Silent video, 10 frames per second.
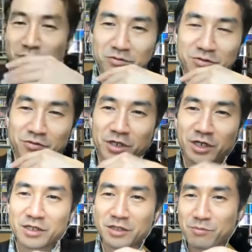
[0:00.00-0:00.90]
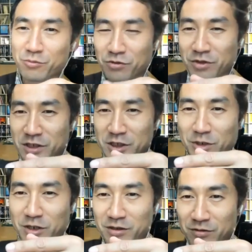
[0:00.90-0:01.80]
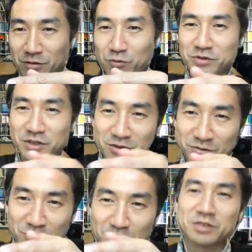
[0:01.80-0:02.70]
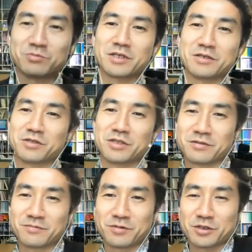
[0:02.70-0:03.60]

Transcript: すのを代わりに段ボールで1枚残して作りますみたいな言ってて、